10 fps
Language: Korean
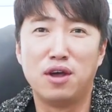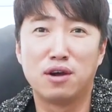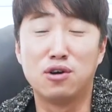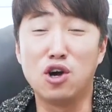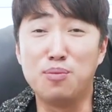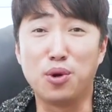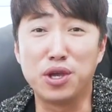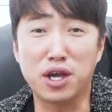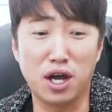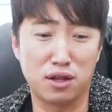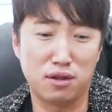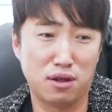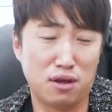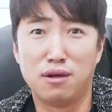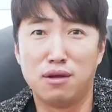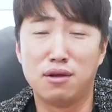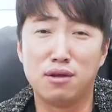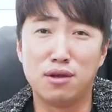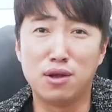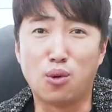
그걸 보니까 이